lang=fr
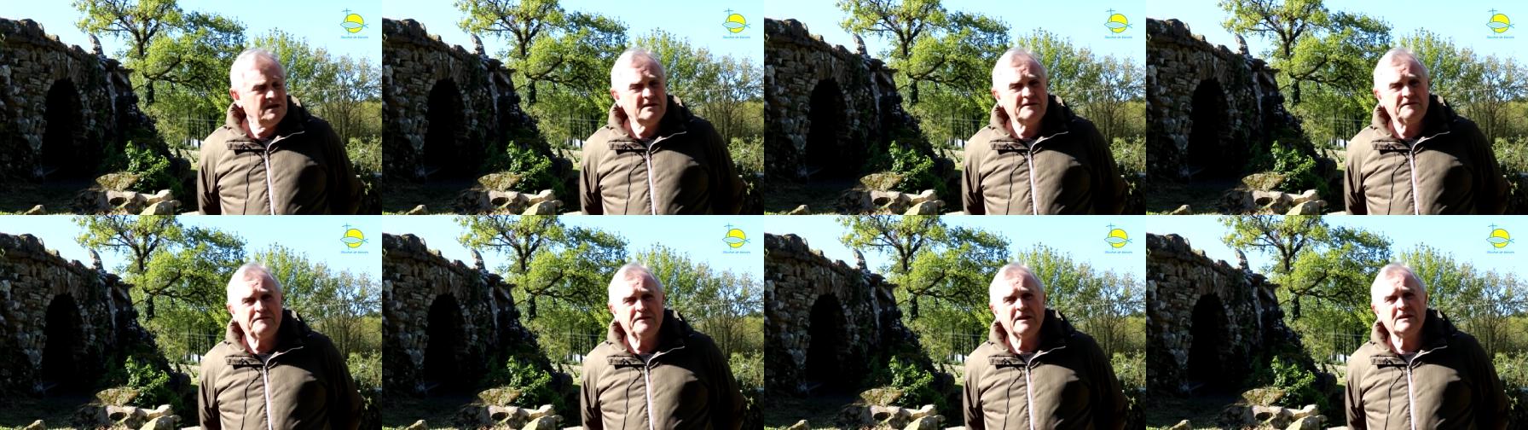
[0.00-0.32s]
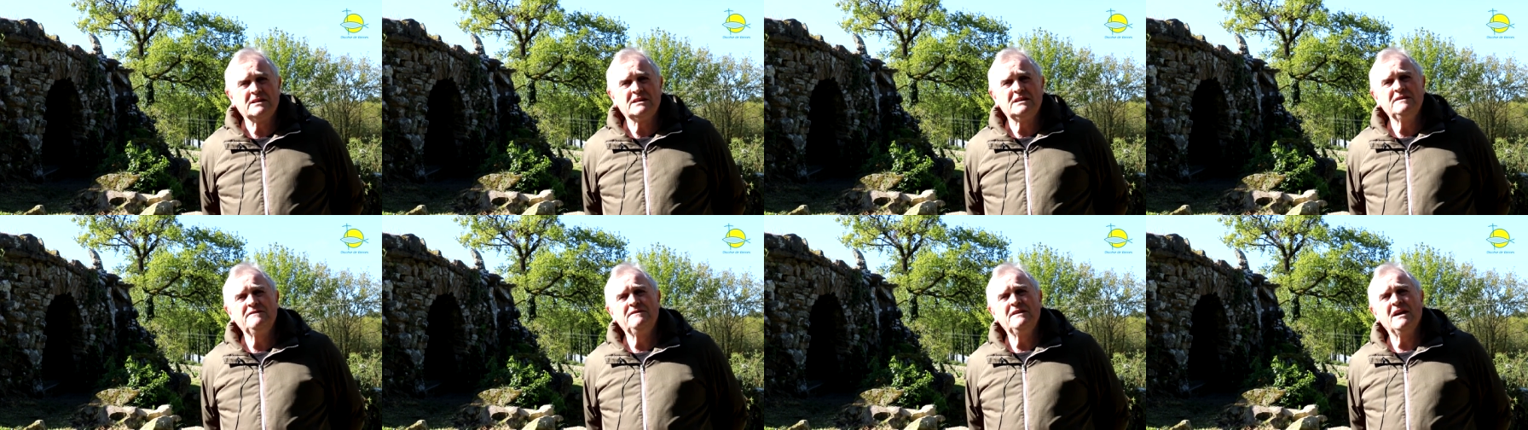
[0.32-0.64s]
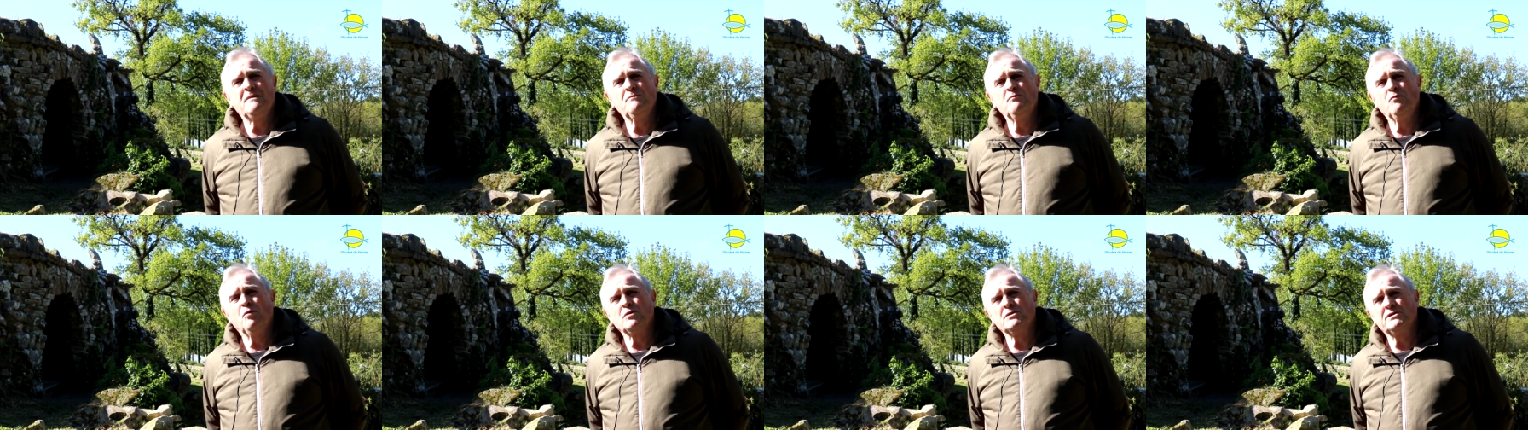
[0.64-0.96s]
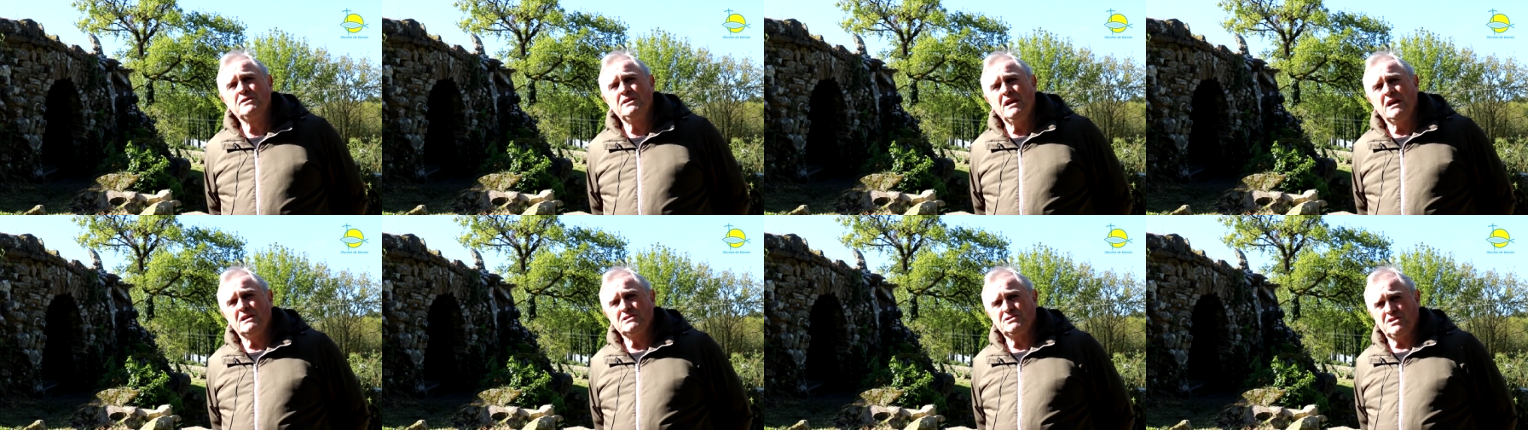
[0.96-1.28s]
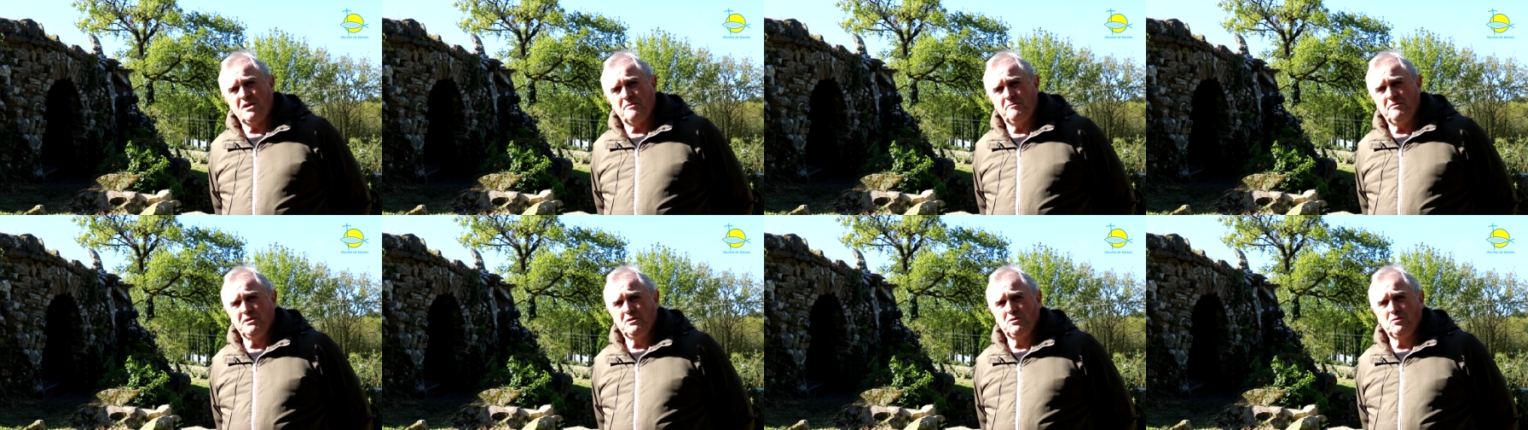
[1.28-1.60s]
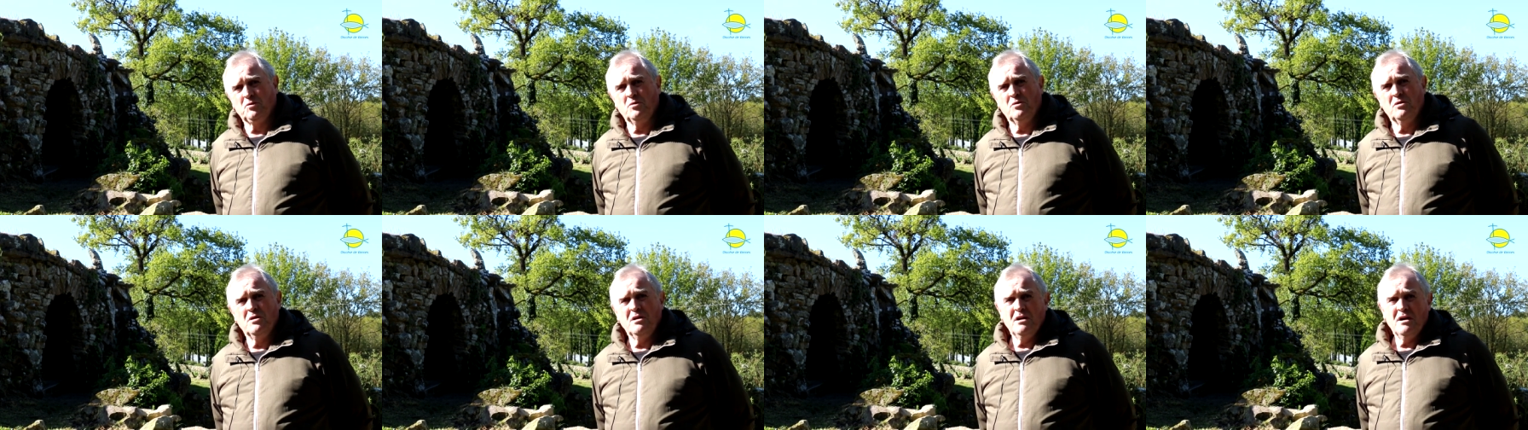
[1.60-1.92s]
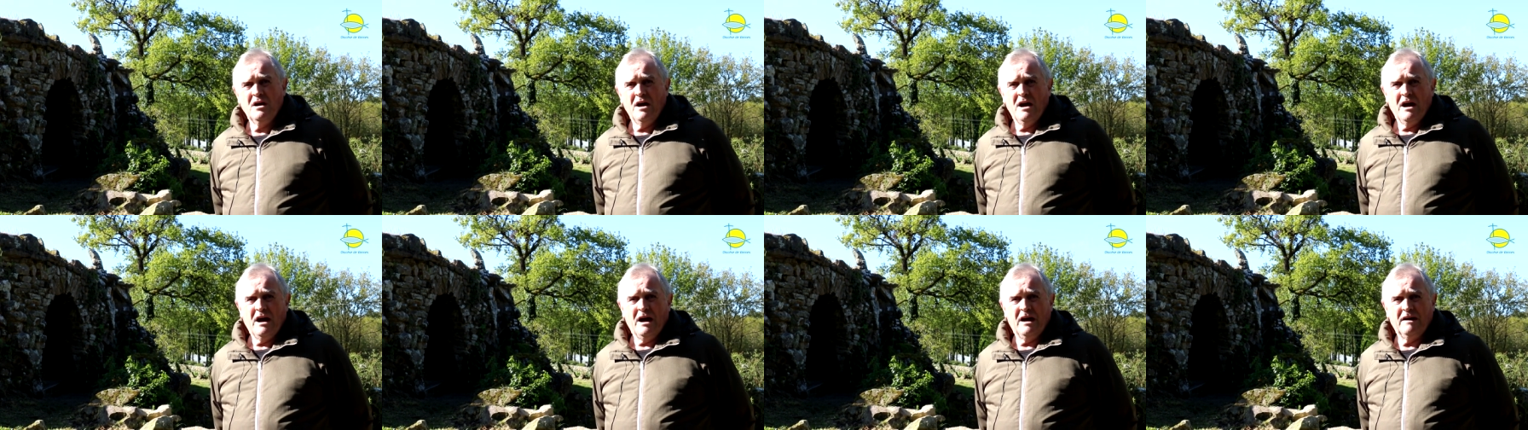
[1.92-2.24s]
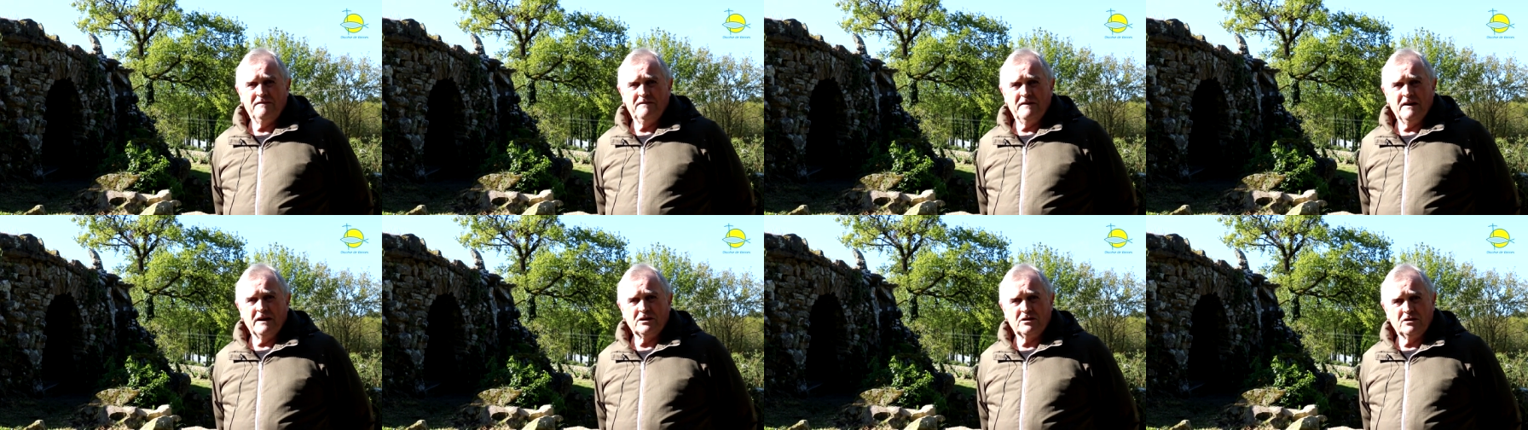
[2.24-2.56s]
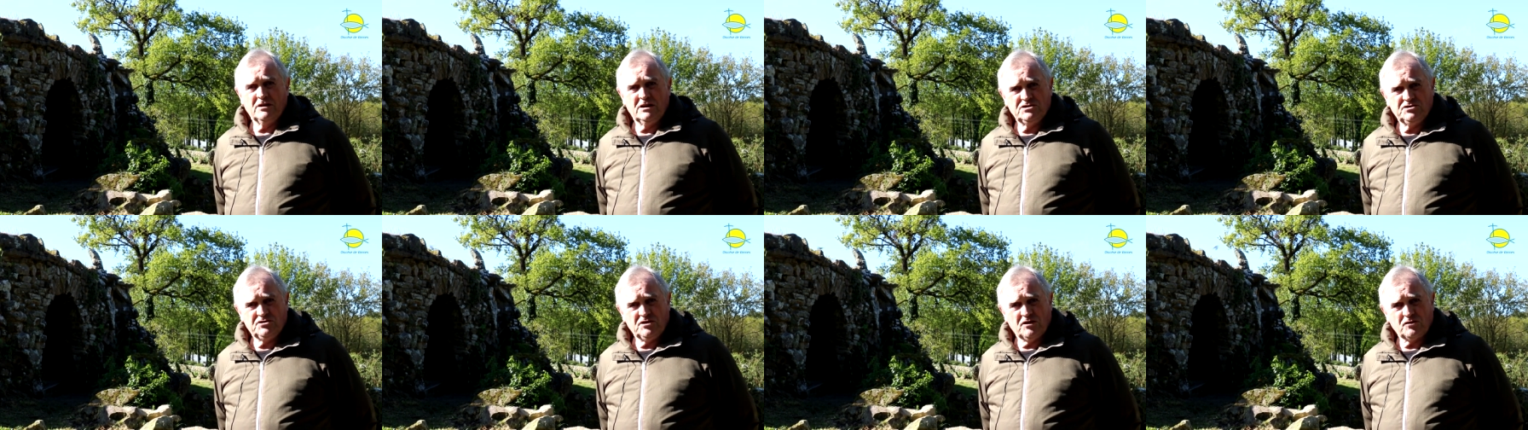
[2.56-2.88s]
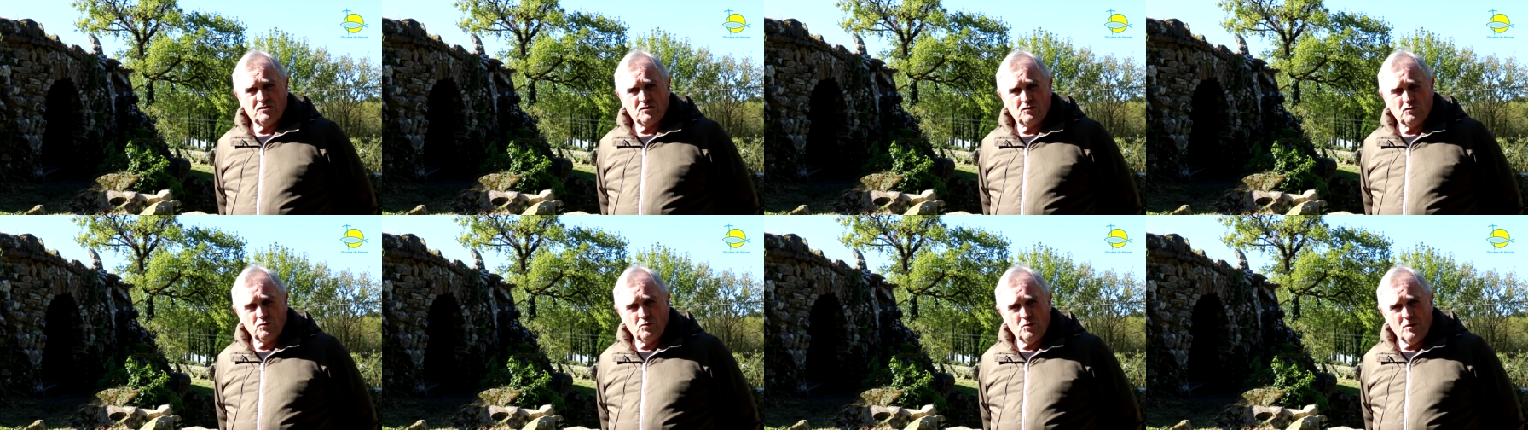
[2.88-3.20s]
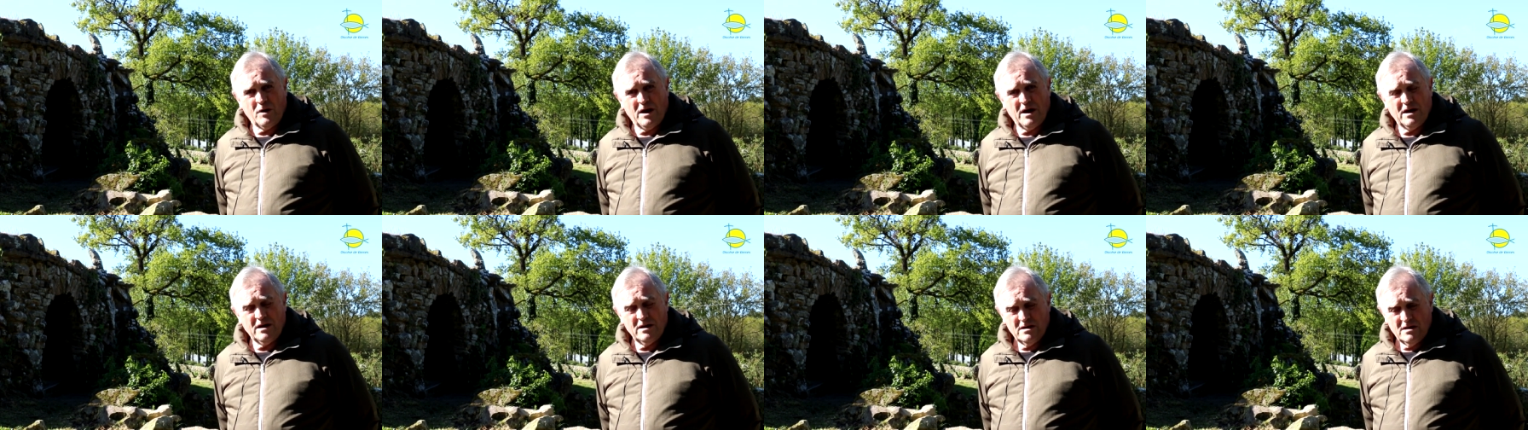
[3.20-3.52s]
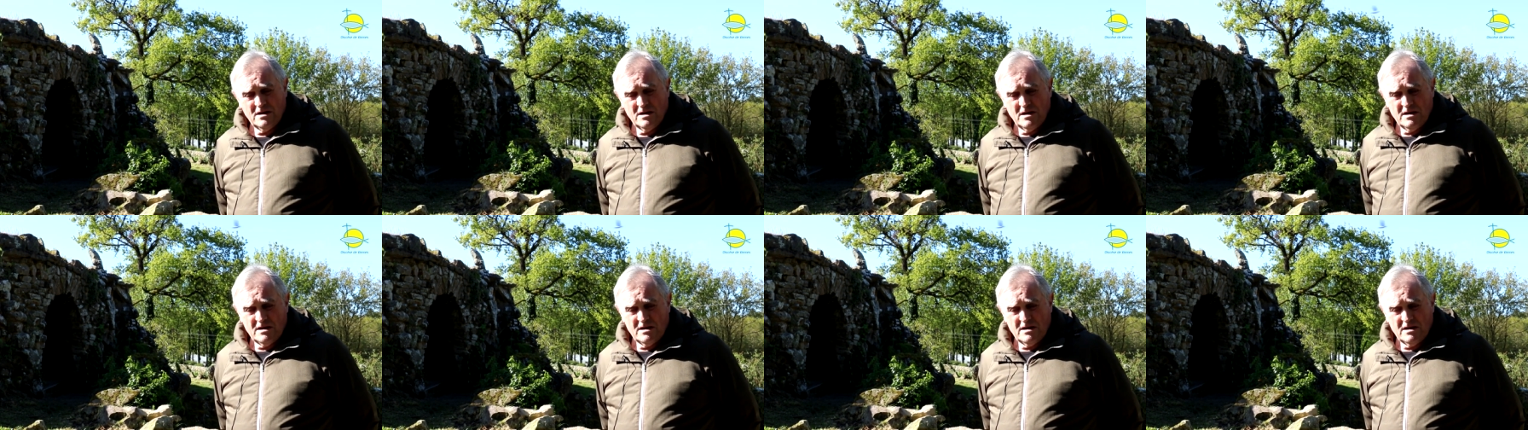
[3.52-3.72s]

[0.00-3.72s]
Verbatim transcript: des fêtes qui vient monter un chapiteau afin que les gens soient